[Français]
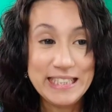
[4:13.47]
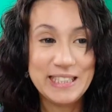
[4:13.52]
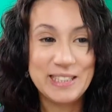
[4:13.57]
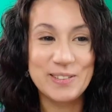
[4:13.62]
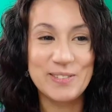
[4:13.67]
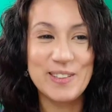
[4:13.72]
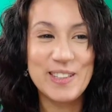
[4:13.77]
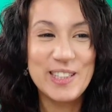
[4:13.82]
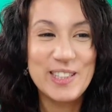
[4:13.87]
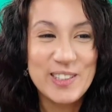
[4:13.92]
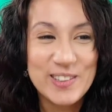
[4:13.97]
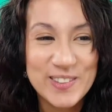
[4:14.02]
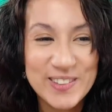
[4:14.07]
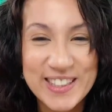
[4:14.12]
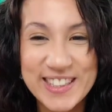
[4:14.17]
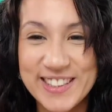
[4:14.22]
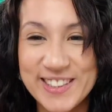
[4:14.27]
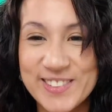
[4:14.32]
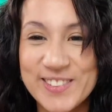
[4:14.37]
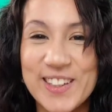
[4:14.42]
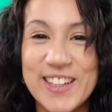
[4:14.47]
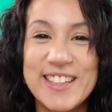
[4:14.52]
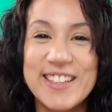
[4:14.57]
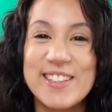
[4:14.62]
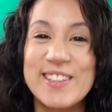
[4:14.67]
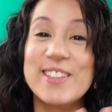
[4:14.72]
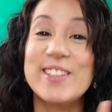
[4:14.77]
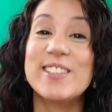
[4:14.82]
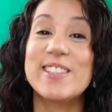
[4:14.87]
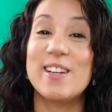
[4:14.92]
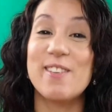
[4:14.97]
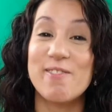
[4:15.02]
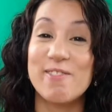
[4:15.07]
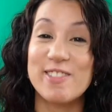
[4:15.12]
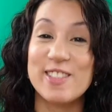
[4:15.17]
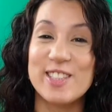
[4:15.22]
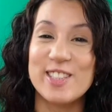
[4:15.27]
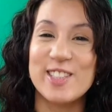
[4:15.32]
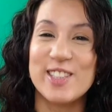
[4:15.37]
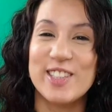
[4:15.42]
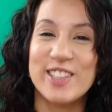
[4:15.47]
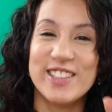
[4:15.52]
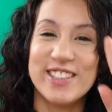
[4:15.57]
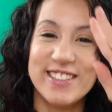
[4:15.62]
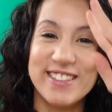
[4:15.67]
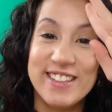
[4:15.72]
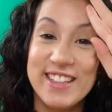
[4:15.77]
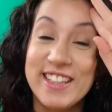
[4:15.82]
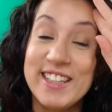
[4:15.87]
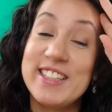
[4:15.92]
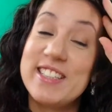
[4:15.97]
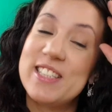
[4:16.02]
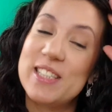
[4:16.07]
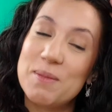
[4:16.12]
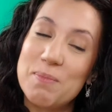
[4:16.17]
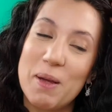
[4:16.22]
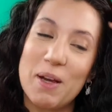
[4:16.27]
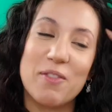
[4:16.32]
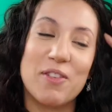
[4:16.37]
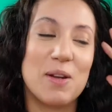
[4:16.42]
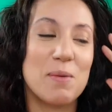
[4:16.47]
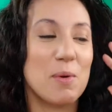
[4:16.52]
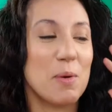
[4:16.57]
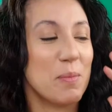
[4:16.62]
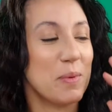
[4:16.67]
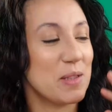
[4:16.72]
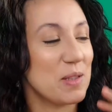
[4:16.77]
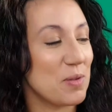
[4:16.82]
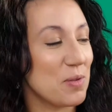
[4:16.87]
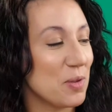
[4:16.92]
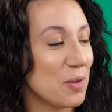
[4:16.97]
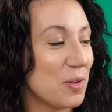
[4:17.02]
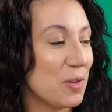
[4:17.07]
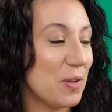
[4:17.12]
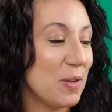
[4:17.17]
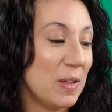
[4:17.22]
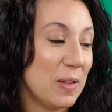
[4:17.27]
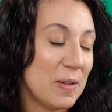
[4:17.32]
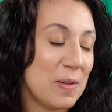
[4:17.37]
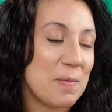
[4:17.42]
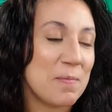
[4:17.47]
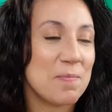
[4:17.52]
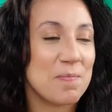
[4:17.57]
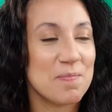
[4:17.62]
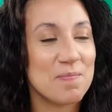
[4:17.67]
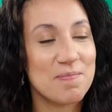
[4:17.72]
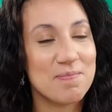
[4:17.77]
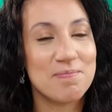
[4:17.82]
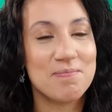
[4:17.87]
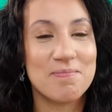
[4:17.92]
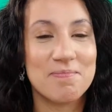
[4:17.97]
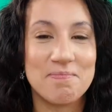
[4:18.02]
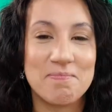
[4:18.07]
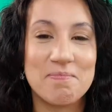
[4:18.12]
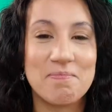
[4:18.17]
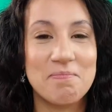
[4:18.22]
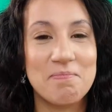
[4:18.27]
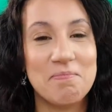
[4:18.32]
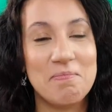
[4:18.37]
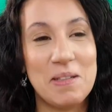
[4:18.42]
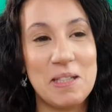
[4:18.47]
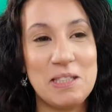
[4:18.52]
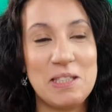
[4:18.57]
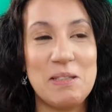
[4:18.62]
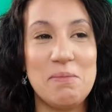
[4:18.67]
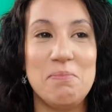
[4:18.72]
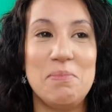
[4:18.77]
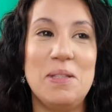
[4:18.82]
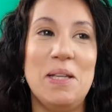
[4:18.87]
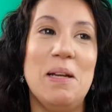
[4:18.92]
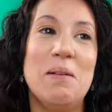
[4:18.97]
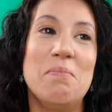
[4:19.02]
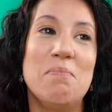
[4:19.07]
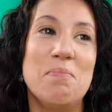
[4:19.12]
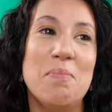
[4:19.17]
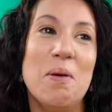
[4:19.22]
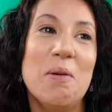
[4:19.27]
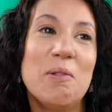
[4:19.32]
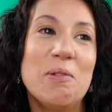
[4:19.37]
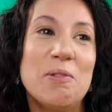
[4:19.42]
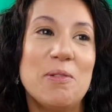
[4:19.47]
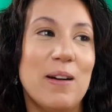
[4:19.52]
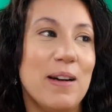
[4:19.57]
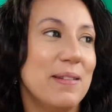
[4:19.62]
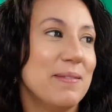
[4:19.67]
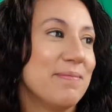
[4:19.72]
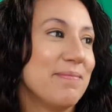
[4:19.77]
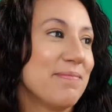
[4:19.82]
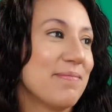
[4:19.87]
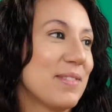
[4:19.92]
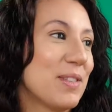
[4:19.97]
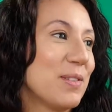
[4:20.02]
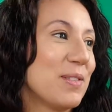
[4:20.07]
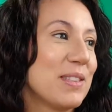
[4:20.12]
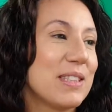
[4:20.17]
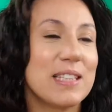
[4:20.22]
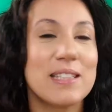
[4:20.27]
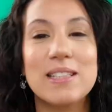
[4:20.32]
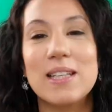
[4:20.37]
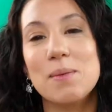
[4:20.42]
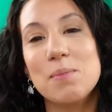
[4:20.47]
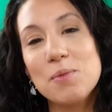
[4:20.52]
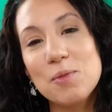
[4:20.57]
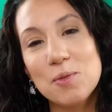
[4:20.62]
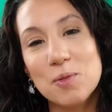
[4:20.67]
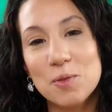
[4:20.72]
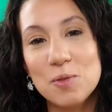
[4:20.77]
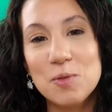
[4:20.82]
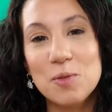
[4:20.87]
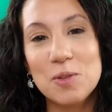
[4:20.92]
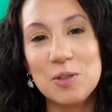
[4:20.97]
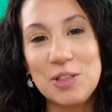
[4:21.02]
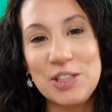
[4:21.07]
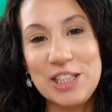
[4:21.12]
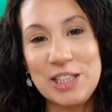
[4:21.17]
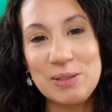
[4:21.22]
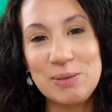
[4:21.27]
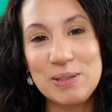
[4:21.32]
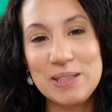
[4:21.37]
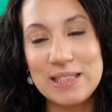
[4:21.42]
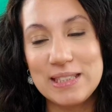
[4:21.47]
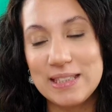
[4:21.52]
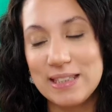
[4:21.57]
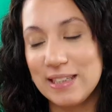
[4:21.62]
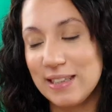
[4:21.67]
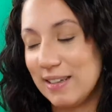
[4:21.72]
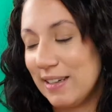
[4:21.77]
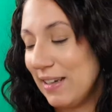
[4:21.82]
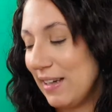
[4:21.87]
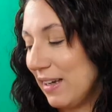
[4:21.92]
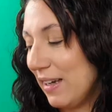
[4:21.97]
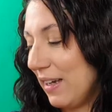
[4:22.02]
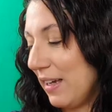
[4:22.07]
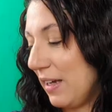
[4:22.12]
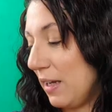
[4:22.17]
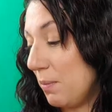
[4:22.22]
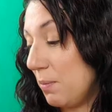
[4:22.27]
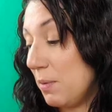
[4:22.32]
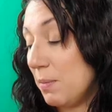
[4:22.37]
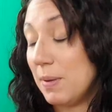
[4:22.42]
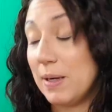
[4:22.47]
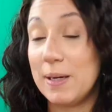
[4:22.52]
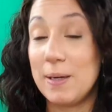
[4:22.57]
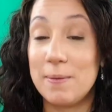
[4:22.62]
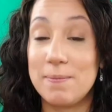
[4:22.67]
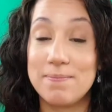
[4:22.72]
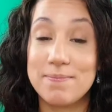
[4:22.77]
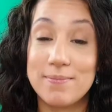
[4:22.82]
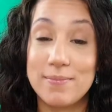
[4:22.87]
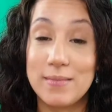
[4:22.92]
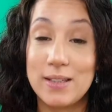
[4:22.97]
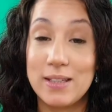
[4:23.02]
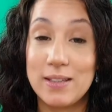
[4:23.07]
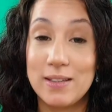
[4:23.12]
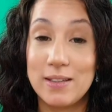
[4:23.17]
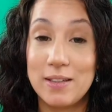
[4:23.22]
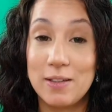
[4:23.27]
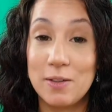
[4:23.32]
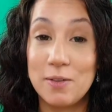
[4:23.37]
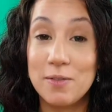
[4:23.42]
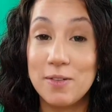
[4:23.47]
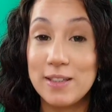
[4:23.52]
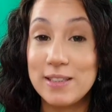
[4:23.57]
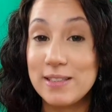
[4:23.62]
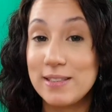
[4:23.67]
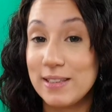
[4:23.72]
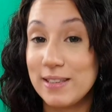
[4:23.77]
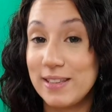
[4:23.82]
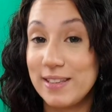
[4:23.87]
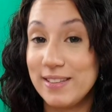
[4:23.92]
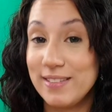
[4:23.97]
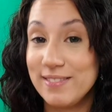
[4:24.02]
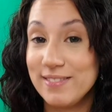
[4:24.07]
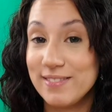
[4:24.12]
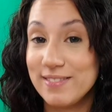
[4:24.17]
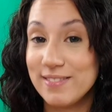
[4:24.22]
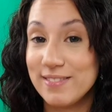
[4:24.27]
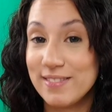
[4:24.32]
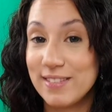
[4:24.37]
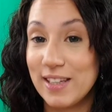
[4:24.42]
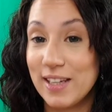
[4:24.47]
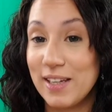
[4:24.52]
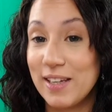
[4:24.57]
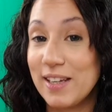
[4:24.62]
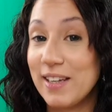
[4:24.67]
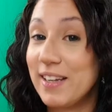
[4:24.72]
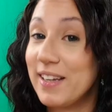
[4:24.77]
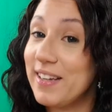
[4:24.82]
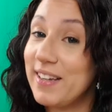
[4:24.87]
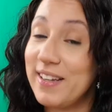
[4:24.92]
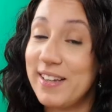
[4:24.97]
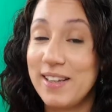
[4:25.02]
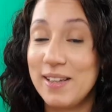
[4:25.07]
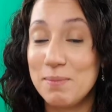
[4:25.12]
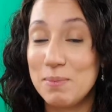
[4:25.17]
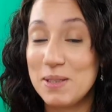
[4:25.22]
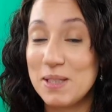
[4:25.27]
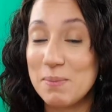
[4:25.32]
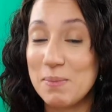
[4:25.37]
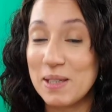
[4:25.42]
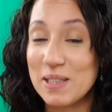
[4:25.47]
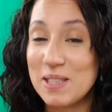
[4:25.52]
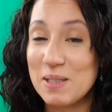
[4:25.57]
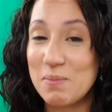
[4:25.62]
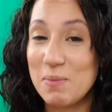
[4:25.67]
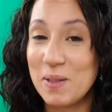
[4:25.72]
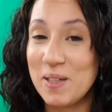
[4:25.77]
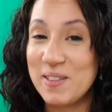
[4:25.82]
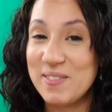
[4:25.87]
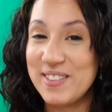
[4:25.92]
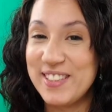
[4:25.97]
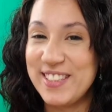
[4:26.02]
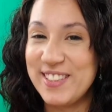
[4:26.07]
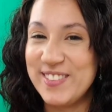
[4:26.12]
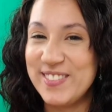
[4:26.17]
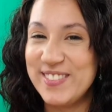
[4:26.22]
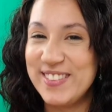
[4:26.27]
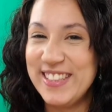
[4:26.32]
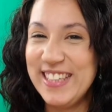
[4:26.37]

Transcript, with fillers: Croisons les doigts que ça fonctionne. J'espère vraiment parce que bah, j'aime bien le pan quoi. Donc ça serait plutôt cool de réussir. Et puis bah on va essayer. Et puis c'est parti pour la vidéo.